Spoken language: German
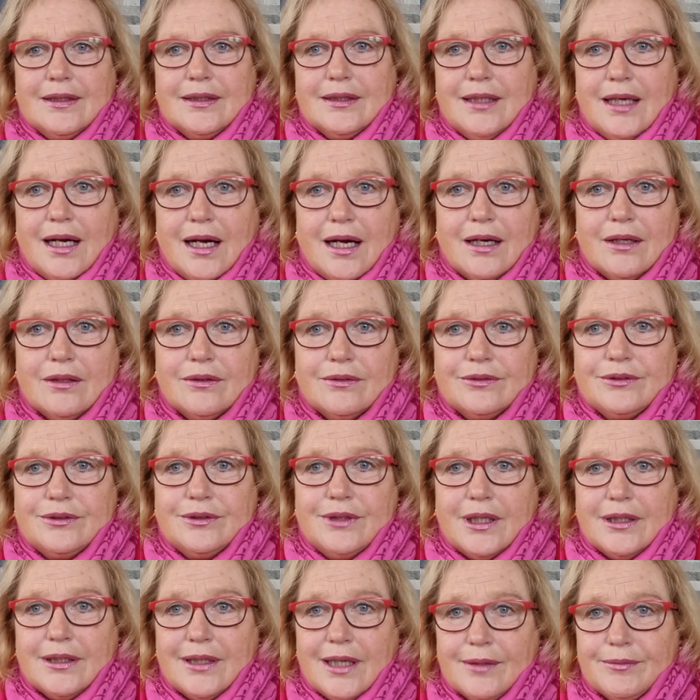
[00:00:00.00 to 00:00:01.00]
Ja, und
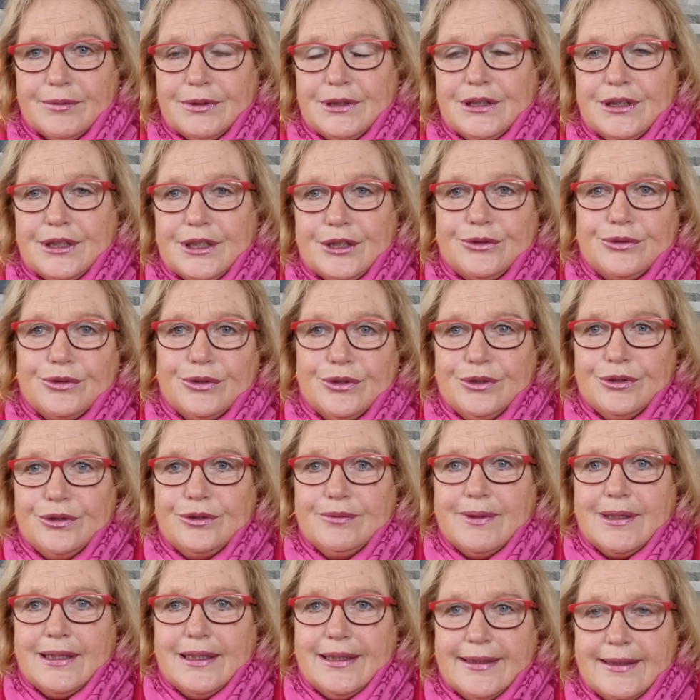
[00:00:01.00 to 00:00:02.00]
dann habe ich natürlich
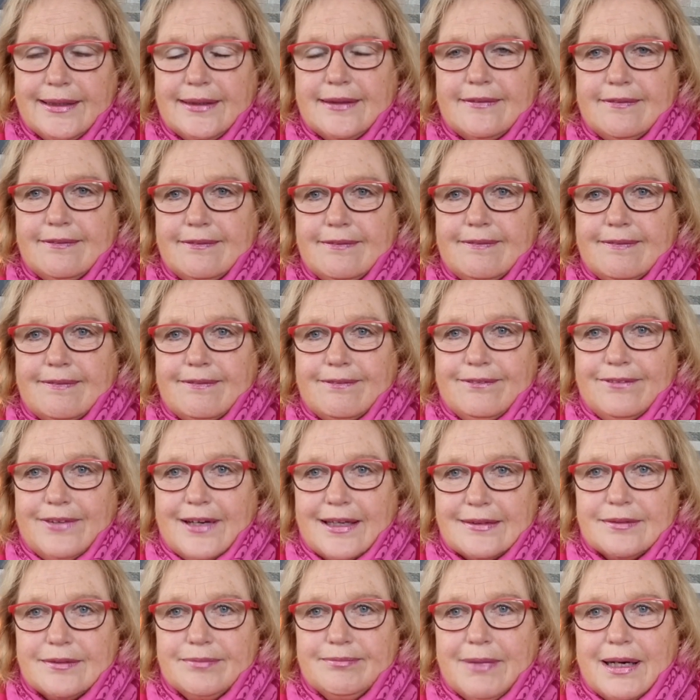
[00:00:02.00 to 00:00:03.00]
überlegt,
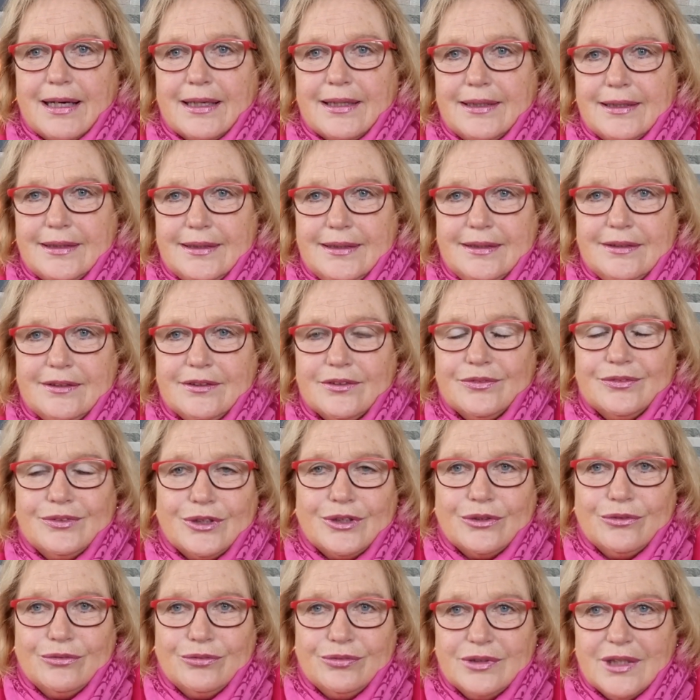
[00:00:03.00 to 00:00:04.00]
was mache ich diese
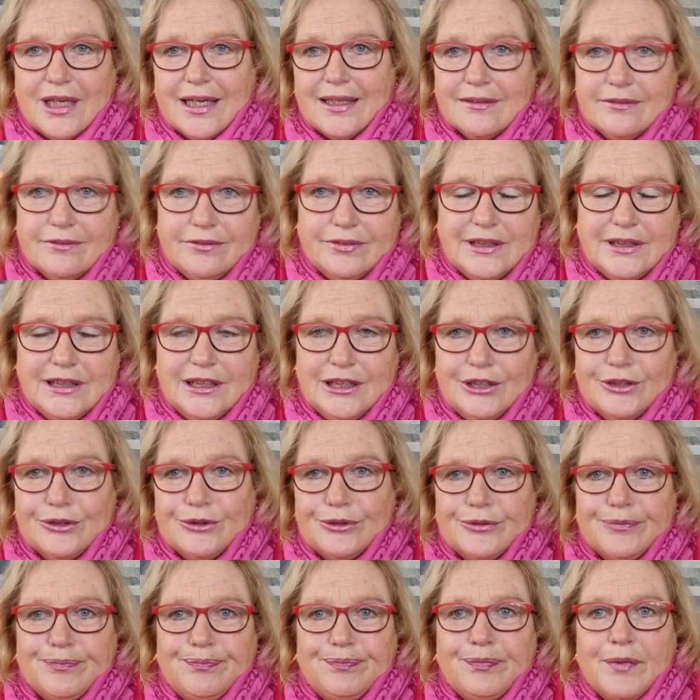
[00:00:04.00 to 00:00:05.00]
Woche für ein
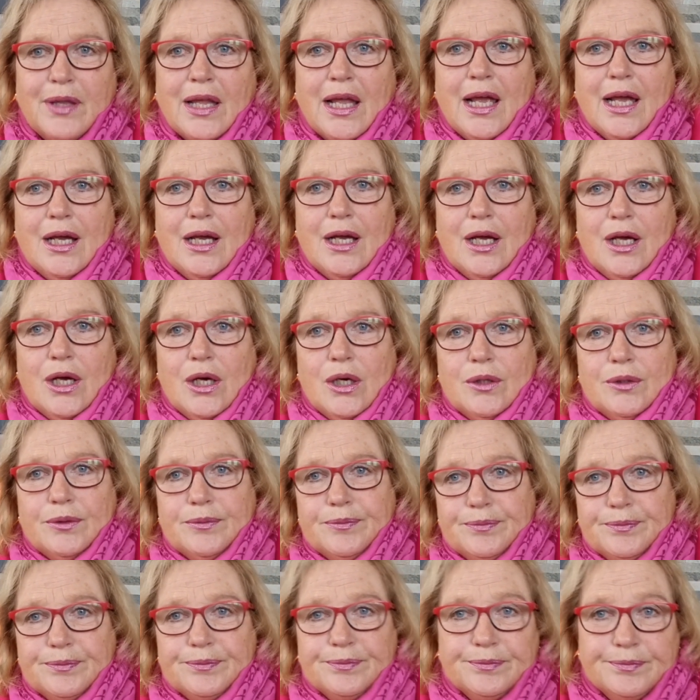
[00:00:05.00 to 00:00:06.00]
Video?
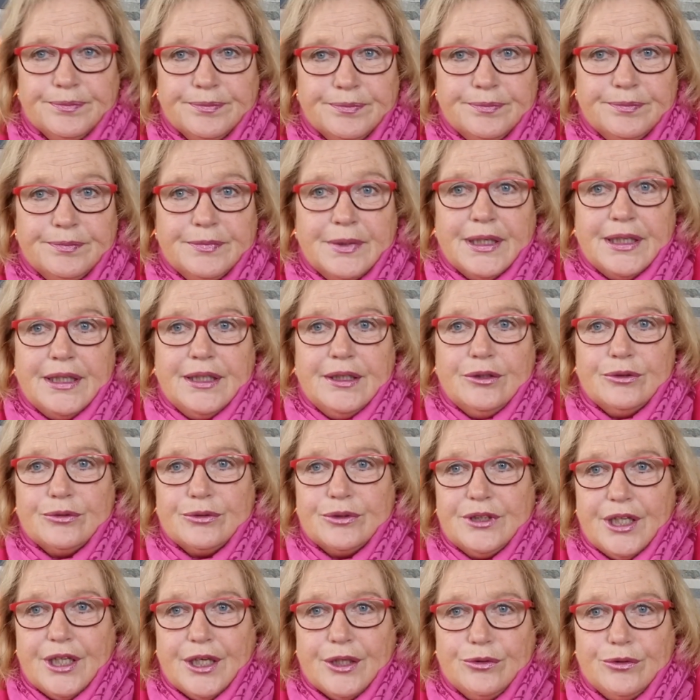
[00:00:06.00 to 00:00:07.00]
Hm, hin
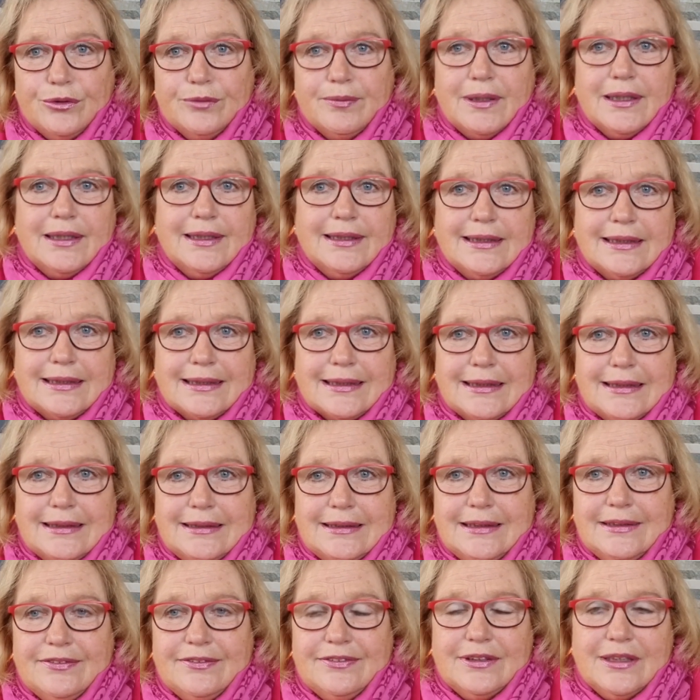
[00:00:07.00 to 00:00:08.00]
und her überlegt,
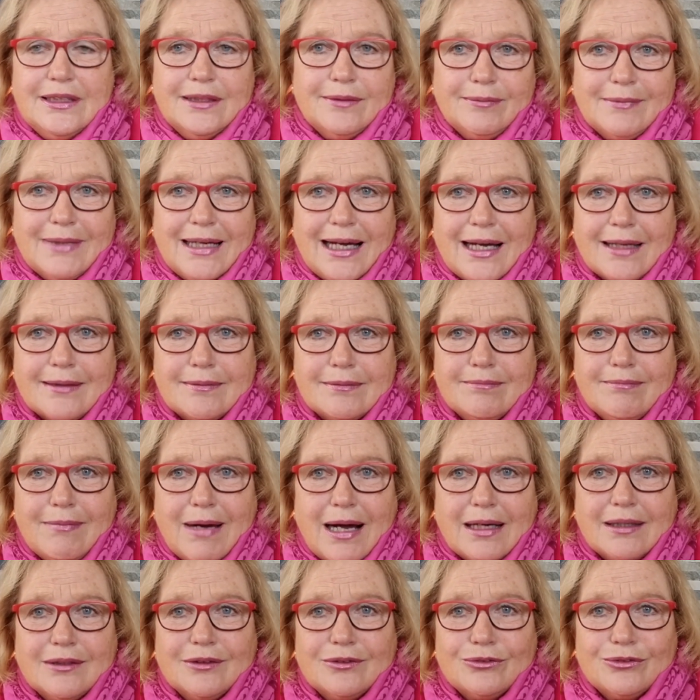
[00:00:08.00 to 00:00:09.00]
richtig viel im Garten
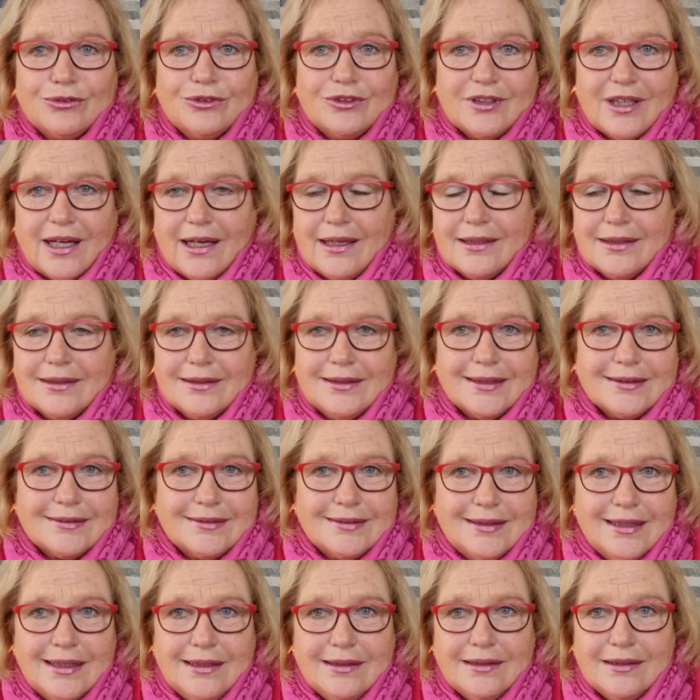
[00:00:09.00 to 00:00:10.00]
machen und zeigen,
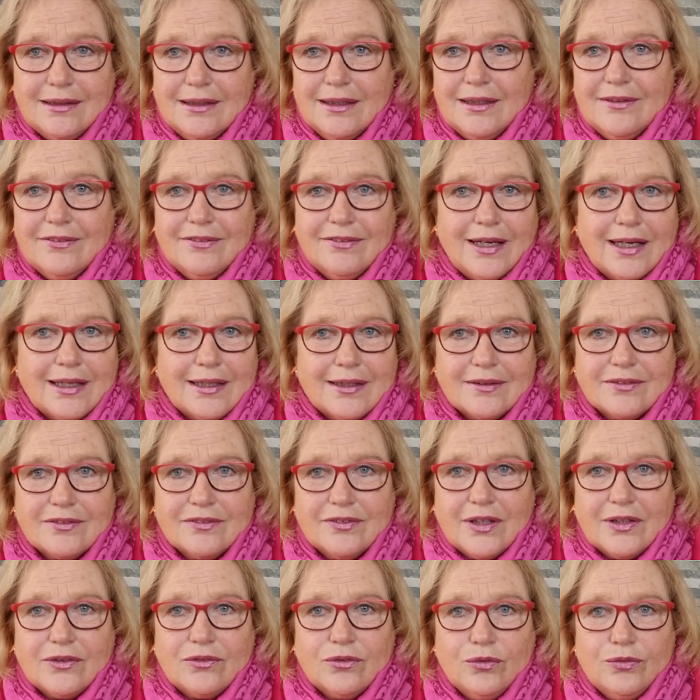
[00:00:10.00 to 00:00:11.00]
das ging nicht, weil das
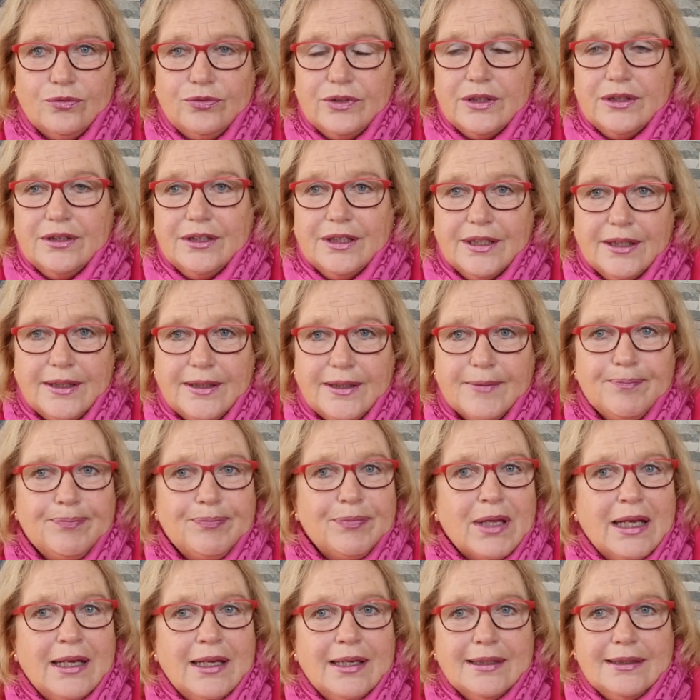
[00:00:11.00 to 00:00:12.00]
war so windig.
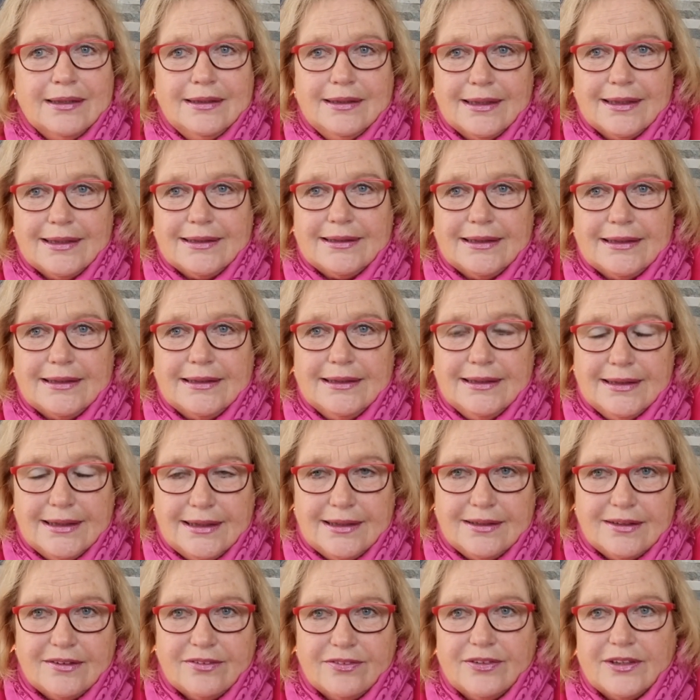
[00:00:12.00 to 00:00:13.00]
Ihr hättet
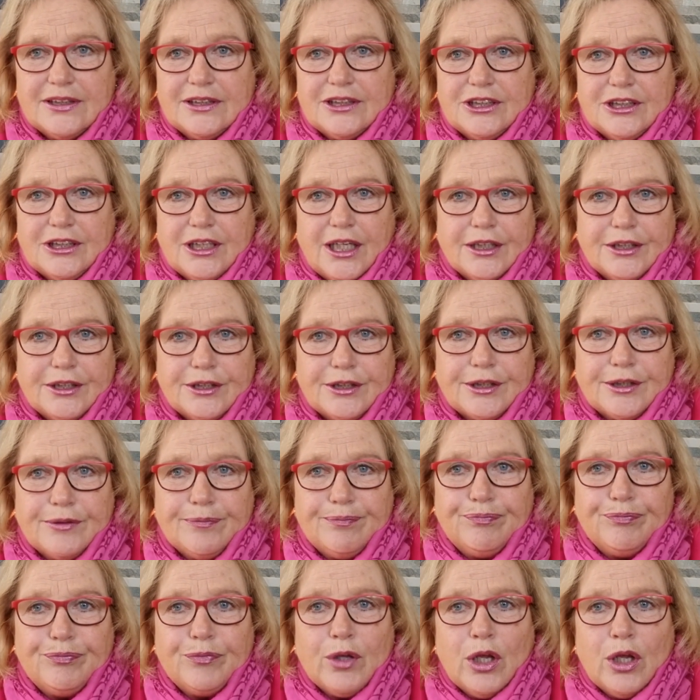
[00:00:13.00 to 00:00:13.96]
nichts verstanden.